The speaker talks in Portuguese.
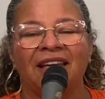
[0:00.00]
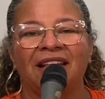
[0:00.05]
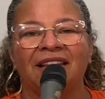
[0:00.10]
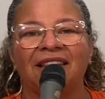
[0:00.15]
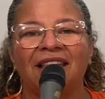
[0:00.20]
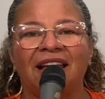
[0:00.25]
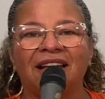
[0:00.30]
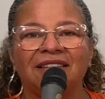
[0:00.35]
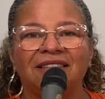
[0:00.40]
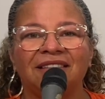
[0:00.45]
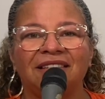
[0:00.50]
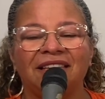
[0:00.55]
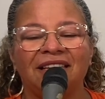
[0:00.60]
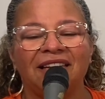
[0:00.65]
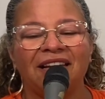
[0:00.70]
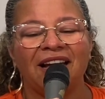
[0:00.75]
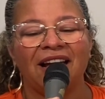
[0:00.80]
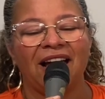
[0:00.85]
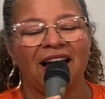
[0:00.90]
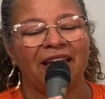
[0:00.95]
da
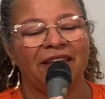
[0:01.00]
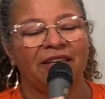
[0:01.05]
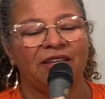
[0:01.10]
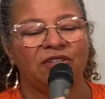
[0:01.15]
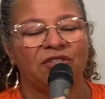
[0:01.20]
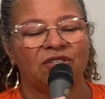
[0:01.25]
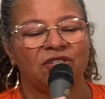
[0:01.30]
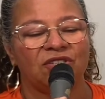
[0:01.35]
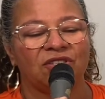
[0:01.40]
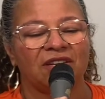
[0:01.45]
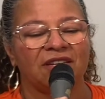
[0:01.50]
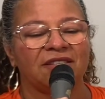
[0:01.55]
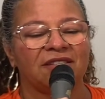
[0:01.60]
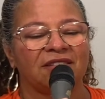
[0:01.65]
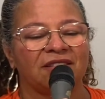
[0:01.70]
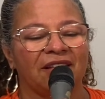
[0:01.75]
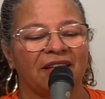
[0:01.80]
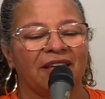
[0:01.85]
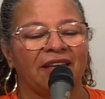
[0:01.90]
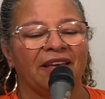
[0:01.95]
antiga raiz de
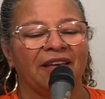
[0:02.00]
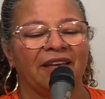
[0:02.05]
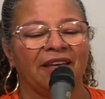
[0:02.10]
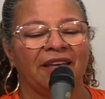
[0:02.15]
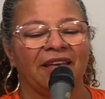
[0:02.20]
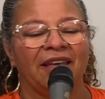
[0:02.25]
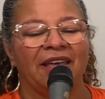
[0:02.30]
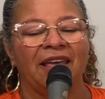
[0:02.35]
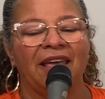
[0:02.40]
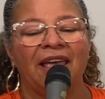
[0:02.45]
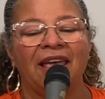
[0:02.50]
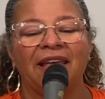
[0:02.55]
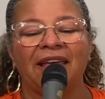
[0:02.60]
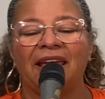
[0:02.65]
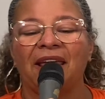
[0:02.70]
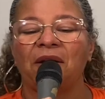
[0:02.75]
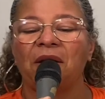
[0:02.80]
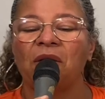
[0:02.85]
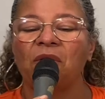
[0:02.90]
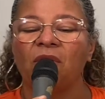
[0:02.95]
Jessé,
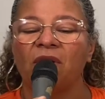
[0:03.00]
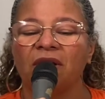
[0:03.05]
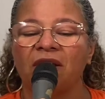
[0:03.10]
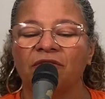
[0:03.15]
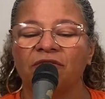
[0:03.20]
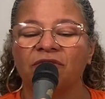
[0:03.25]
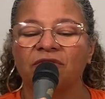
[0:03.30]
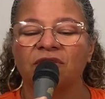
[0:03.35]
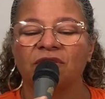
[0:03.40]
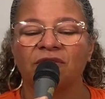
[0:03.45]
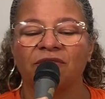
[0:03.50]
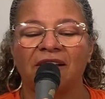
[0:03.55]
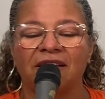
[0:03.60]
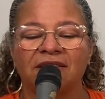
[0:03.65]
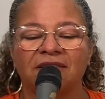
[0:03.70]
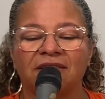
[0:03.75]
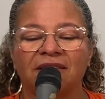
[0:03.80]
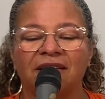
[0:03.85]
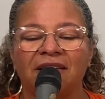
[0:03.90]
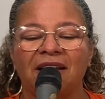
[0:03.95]
quero agora vos
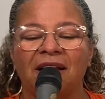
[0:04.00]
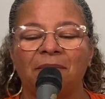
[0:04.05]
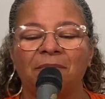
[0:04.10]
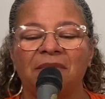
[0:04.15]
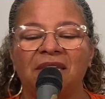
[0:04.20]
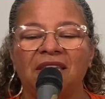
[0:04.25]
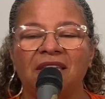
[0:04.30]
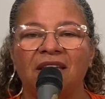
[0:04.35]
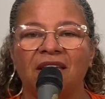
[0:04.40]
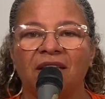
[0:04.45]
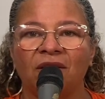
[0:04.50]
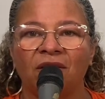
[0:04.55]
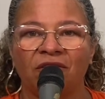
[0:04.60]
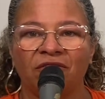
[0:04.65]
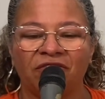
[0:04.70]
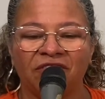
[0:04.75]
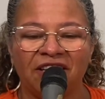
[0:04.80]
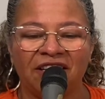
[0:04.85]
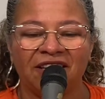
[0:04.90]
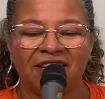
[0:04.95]
fazer a minha
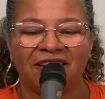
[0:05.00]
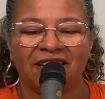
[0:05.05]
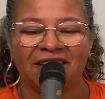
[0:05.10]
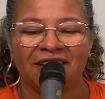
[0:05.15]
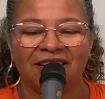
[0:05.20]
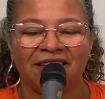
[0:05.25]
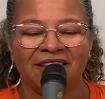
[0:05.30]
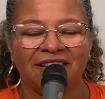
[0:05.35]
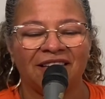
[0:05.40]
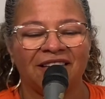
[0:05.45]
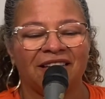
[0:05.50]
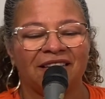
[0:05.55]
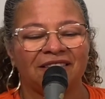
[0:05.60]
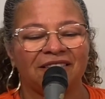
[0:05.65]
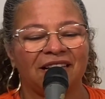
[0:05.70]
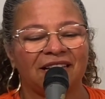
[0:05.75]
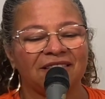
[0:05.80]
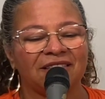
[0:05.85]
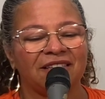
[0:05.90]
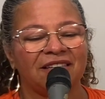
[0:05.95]
novena
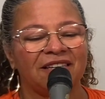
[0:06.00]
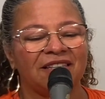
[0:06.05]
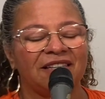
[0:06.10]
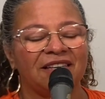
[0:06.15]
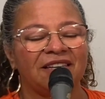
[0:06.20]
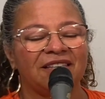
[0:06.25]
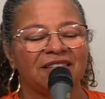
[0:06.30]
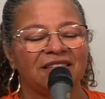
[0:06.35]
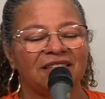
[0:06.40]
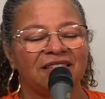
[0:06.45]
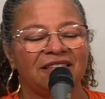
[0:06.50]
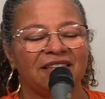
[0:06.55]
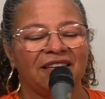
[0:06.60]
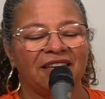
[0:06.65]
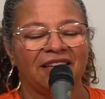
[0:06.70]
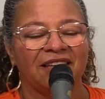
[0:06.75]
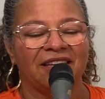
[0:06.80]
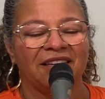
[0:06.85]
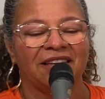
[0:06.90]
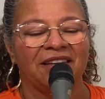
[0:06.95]
na certeza de
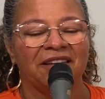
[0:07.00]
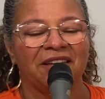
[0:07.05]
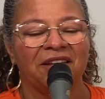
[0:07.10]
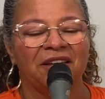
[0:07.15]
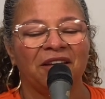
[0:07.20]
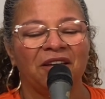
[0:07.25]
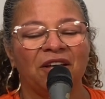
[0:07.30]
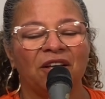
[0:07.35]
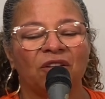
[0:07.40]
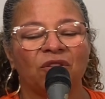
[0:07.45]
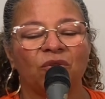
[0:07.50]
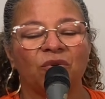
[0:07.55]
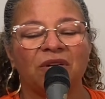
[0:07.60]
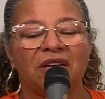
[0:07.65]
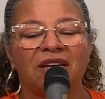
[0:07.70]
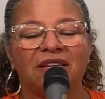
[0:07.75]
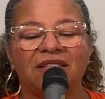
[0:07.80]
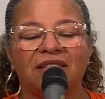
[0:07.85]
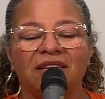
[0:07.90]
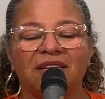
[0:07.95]
que,
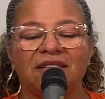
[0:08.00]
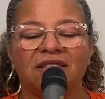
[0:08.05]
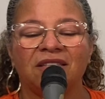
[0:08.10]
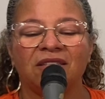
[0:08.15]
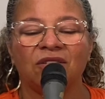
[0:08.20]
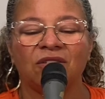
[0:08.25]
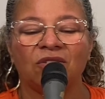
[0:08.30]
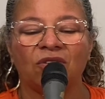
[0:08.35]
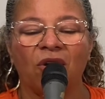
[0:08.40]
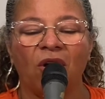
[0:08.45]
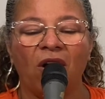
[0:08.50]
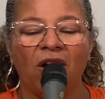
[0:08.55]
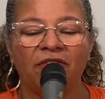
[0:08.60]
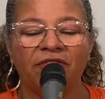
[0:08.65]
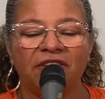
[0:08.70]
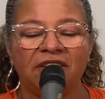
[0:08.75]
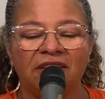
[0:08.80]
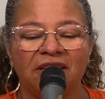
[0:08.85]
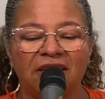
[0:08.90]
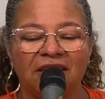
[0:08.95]
durante esses
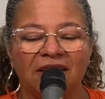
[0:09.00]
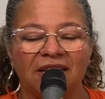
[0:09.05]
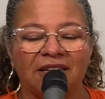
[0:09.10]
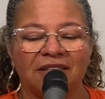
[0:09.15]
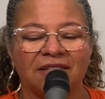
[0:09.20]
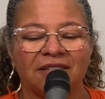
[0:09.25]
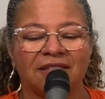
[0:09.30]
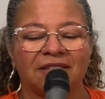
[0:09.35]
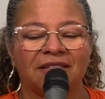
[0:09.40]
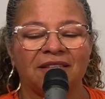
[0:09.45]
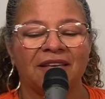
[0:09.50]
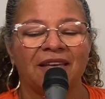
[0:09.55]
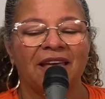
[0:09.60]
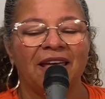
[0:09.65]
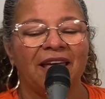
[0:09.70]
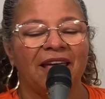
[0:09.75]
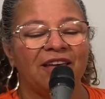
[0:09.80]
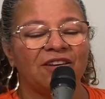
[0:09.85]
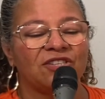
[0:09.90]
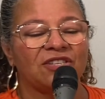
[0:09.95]
nove dias,
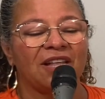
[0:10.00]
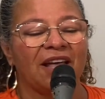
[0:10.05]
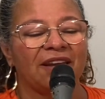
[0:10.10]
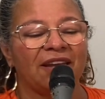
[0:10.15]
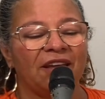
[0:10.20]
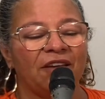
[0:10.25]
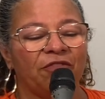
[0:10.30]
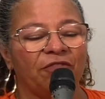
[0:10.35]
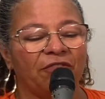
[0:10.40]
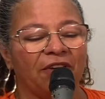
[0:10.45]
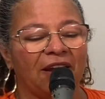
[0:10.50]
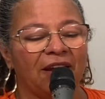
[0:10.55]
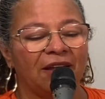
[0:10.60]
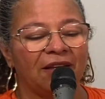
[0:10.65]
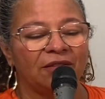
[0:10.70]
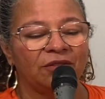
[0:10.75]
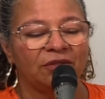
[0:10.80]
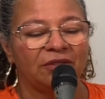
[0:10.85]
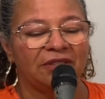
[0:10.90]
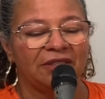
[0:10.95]
estarei
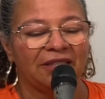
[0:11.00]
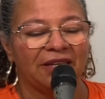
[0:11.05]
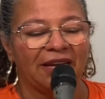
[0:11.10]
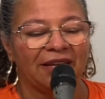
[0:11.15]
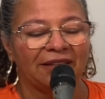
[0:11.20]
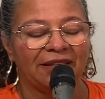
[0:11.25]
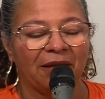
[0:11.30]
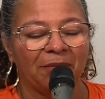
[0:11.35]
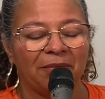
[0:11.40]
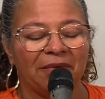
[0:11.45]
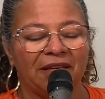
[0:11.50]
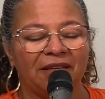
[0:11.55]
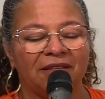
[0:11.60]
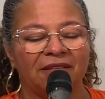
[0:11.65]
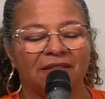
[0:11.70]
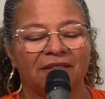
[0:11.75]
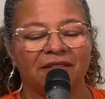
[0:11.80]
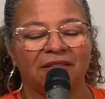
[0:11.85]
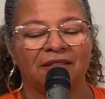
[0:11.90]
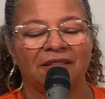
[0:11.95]
falando
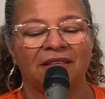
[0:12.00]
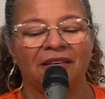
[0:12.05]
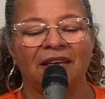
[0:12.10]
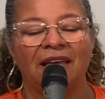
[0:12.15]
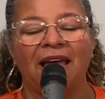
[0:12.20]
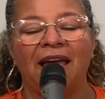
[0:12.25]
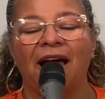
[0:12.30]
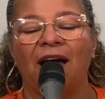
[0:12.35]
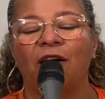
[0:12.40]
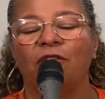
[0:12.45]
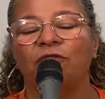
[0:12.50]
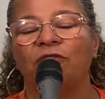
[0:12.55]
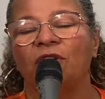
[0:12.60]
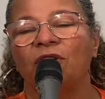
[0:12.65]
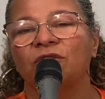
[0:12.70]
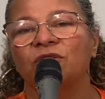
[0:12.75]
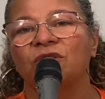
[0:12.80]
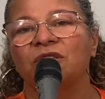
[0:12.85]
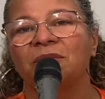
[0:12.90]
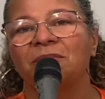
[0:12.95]
diretamente ao
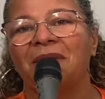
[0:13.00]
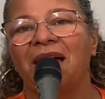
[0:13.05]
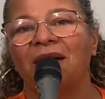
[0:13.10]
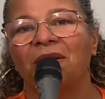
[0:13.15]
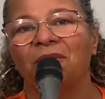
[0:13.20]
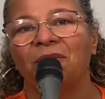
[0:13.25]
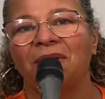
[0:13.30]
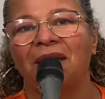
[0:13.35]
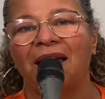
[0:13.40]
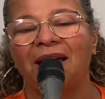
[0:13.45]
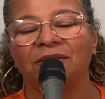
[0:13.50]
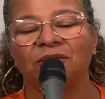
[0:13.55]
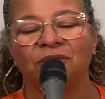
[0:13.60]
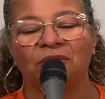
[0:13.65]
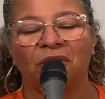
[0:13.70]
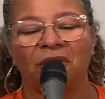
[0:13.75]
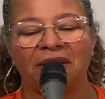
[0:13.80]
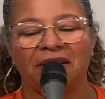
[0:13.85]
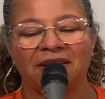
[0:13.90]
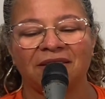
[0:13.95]
vosso imaculado
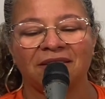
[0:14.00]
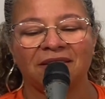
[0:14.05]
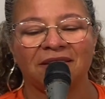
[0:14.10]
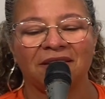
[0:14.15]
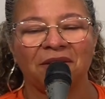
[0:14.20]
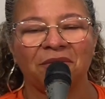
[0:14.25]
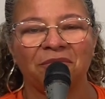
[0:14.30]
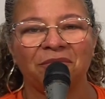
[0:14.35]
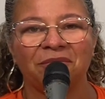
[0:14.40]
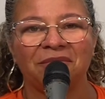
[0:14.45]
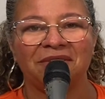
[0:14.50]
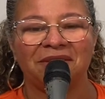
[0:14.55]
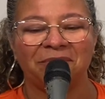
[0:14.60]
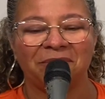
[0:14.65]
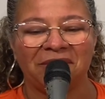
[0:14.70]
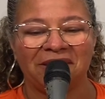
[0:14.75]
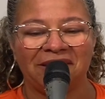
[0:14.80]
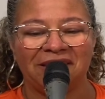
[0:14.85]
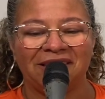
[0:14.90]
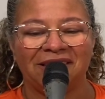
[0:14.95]
coração de
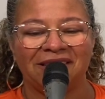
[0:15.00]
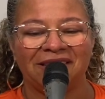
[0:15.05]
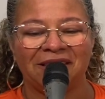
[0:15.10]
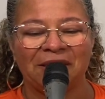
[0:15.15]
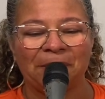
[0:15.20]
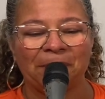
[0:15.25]
mãe,